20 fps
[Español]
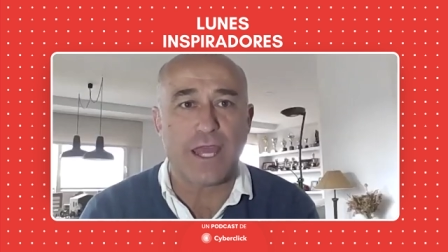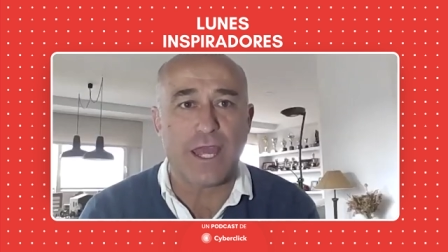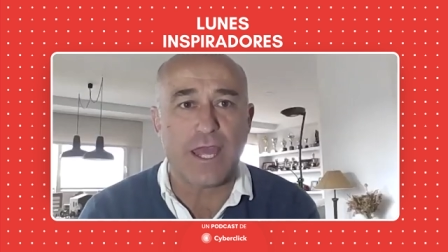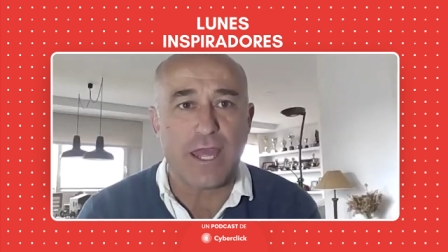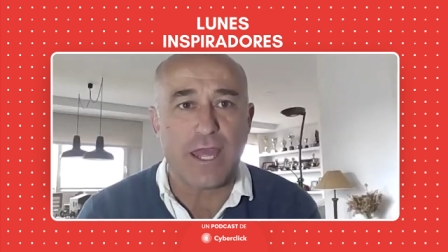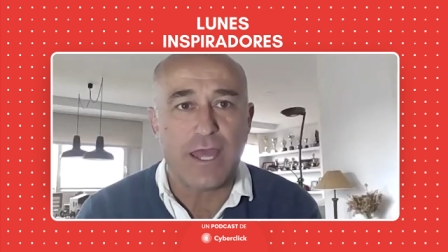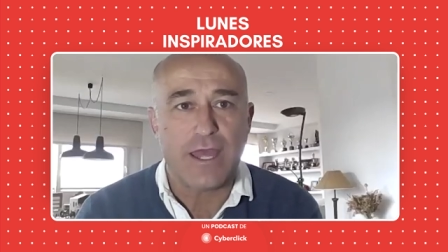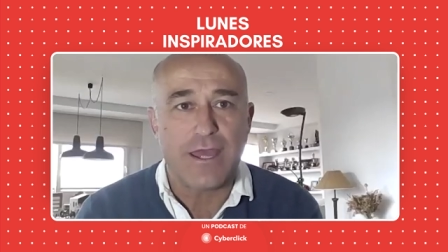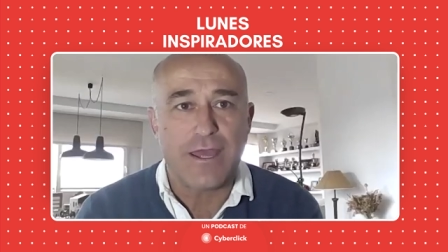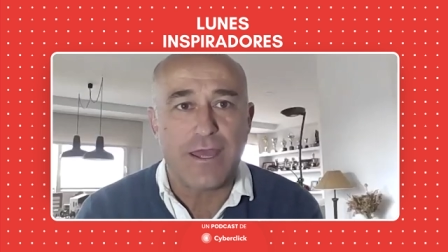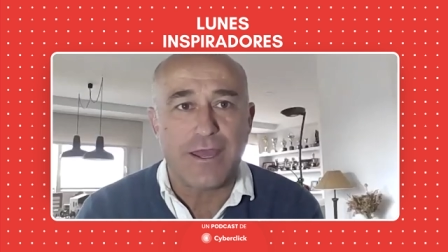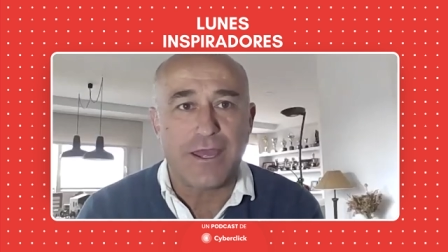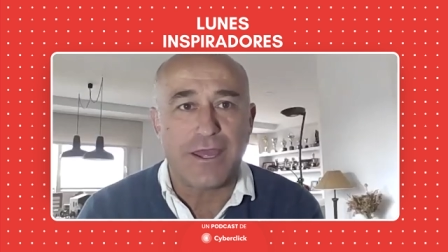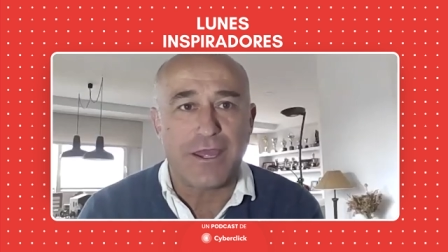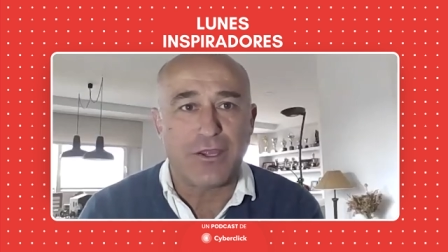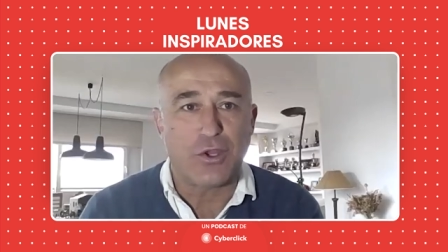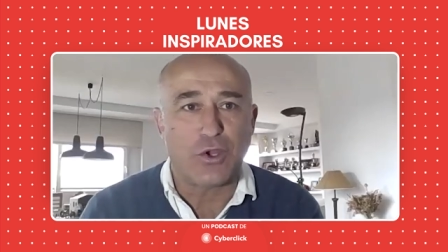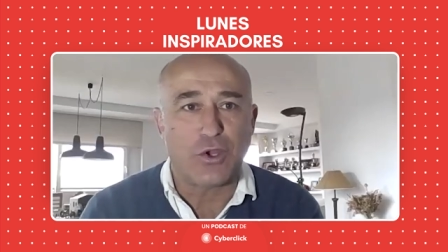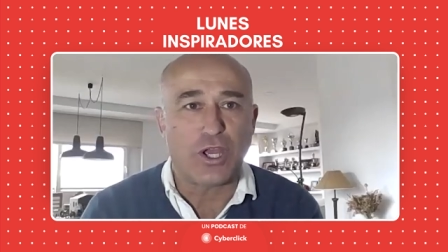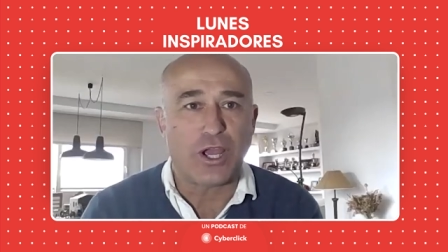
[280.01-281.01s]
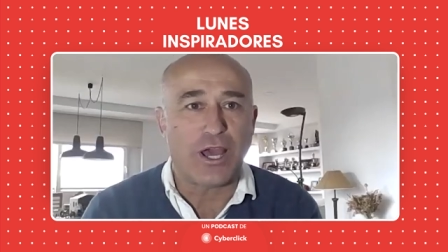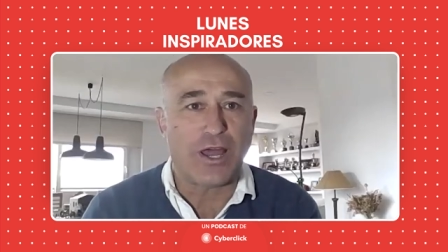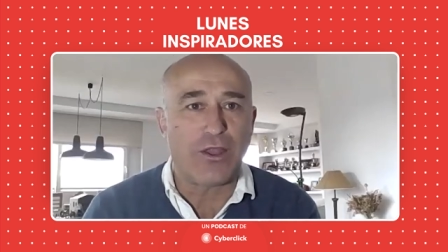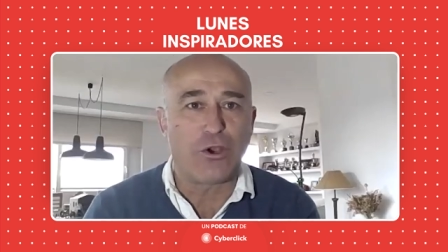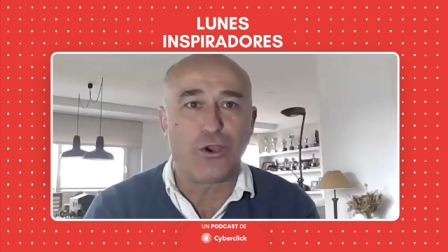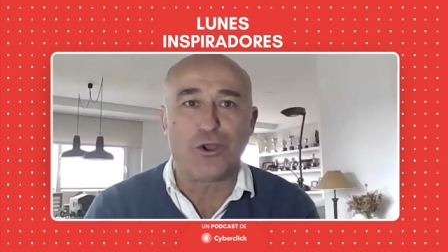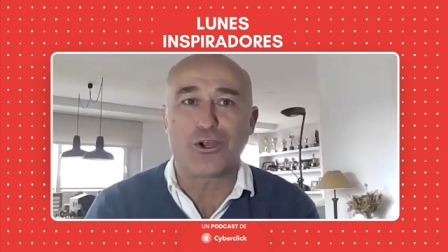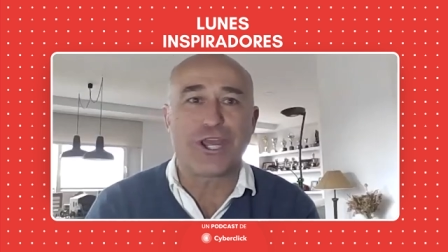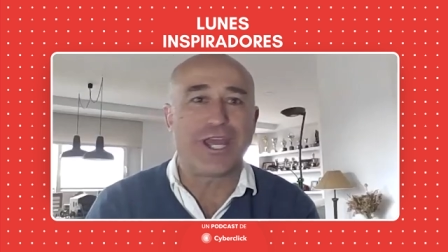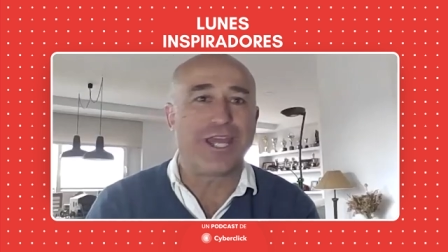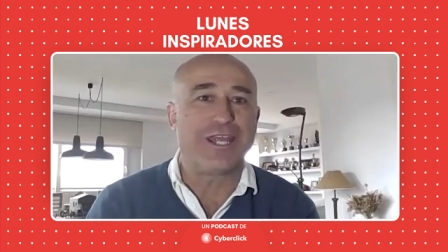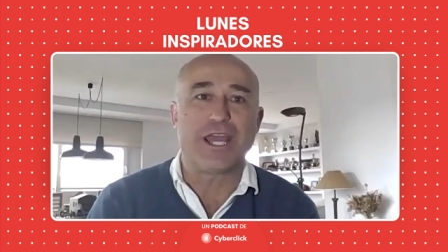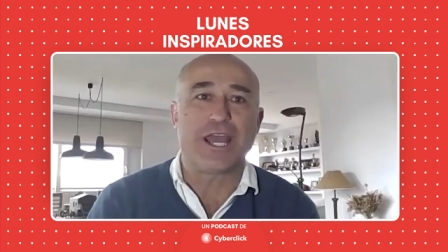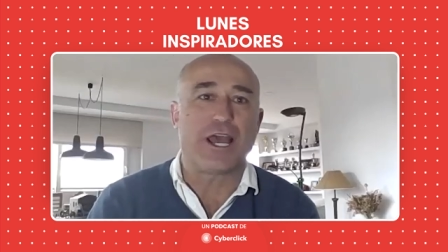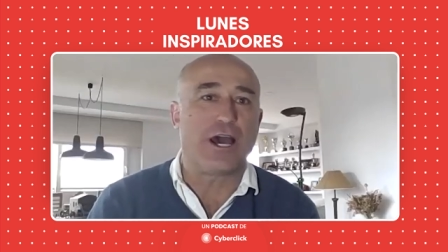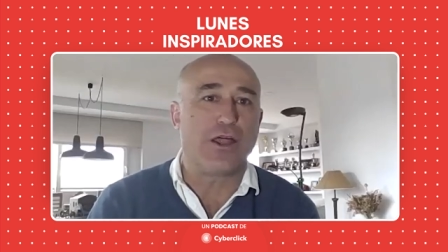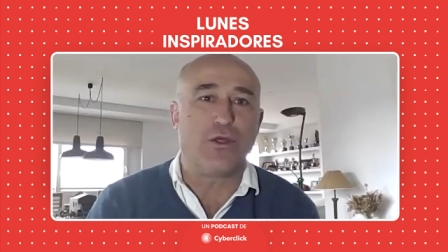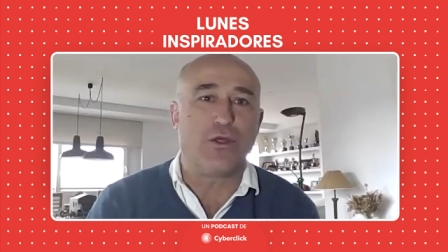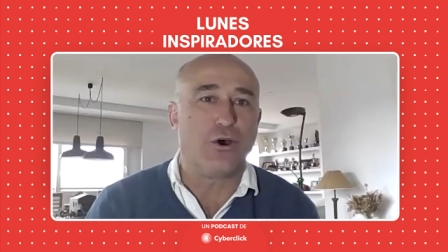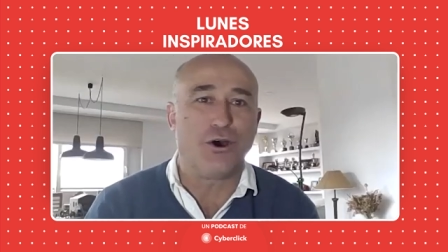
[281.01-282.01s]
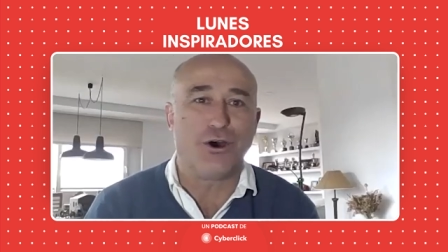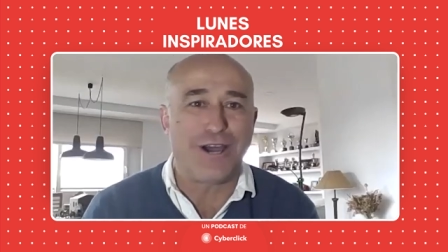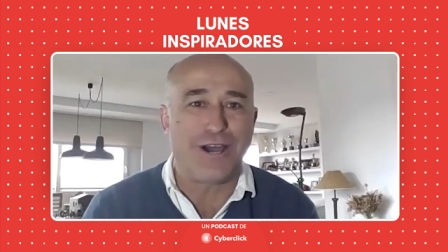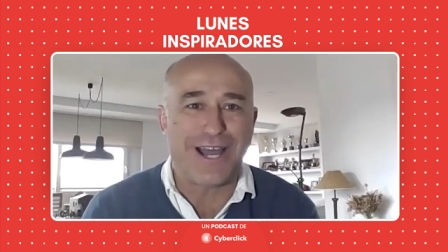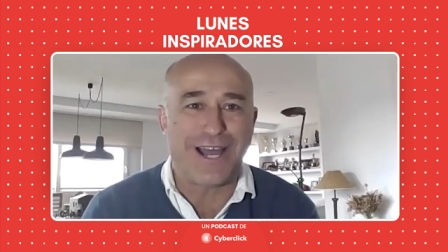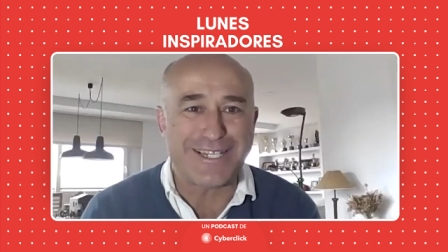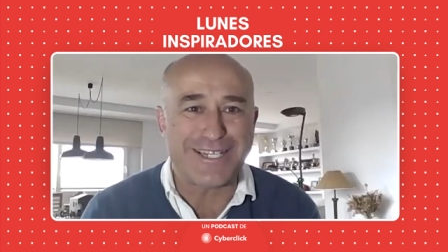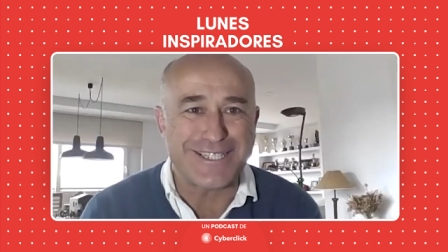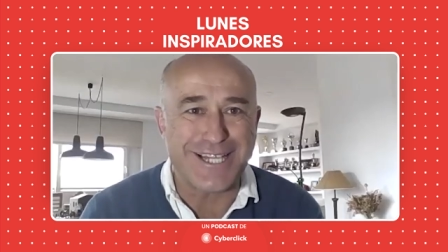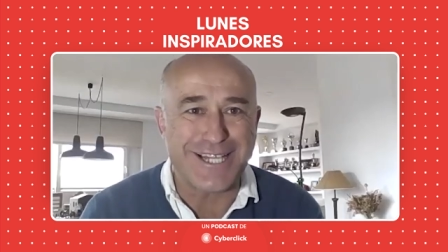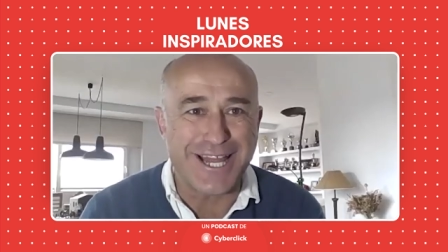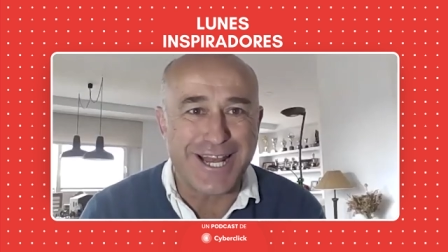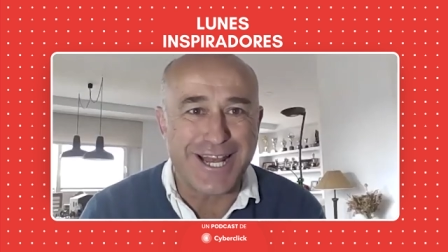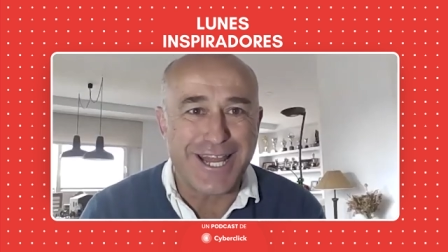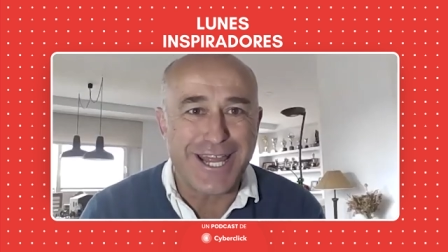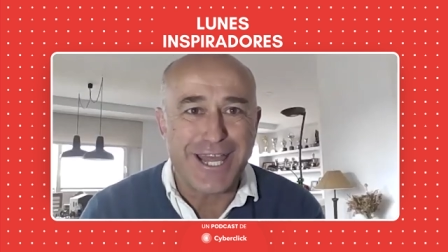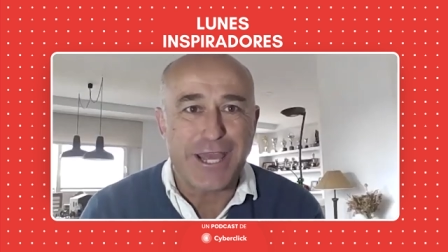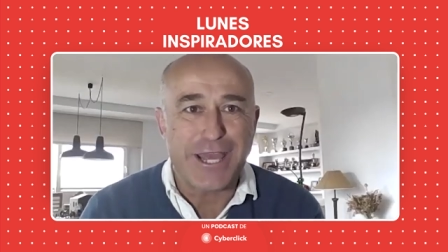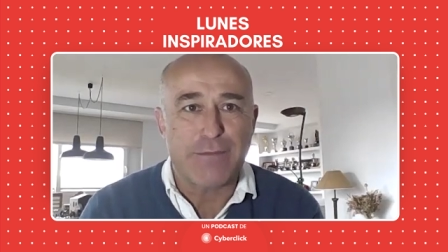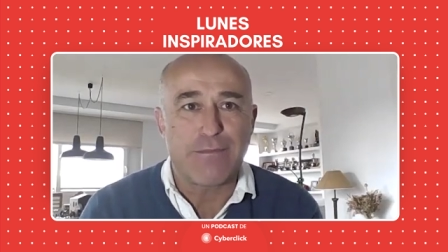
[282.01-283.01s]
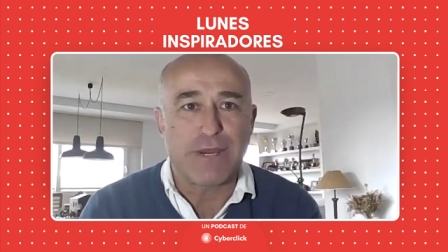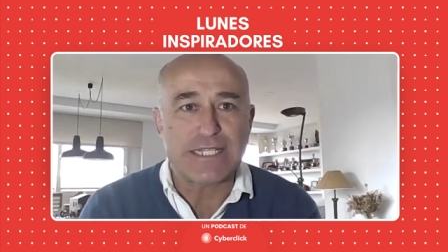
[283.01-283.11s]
que eh, yo he llegado a lo que he llegado a ser